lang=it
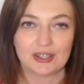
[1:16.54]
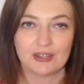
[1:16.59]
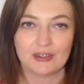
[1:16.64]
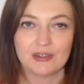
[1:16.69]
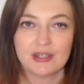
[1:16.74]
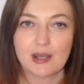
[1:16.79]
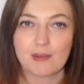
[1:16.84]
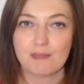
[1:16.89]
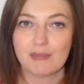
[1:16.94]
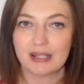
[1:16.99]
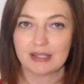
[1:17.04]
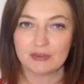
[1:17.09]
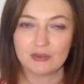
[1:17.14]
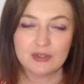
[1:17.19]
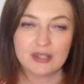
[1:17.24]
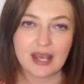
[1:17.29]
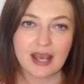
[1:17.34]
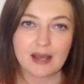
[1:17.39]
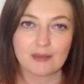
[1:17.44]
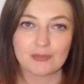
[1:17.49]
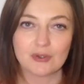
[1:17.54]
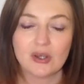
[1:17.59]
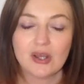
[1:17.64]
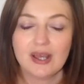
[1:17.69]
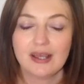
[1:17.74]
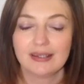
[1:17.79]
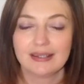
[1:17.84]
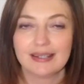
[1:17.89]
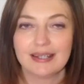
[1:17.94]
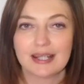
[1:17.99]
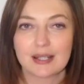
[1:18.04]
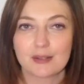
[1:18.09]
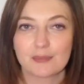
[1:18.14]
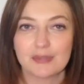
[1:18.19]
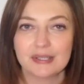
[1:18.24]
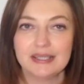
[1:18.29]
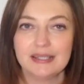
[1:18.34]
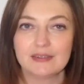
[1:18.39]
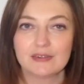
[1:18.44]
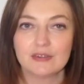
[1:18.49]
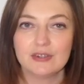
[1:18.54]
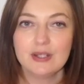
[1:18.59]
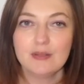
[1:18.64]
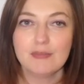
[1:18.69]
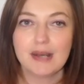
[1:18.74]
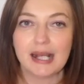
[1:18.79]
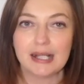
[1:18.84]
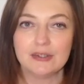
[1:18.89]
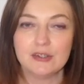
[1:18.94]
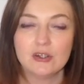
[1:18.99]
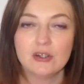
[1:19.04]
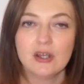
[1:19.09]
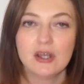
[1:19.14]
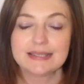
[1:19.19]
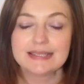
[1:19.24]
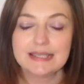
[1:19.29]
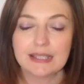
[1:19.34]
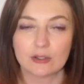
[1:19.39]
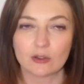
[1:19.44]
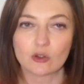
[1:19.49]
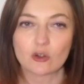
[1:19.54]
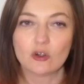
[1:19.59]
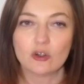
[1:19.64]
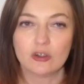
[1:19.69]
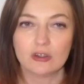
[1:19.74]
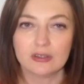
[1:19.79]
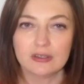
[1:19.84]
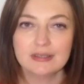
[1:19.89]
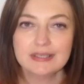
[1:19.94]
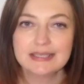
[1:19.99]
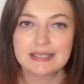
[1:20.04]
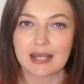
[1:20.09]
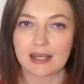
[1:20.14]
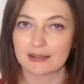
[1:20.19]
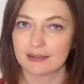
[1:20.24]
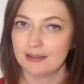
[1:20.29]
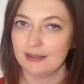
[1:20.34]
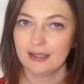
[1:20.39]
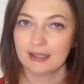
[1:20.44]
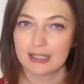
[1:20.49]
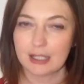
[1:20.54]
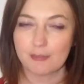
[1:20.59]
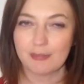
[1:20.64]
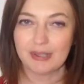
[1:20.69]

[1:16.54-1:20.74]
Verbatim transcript: che noi abbandoniamo nell'armadietto del bagno siano colonizzati da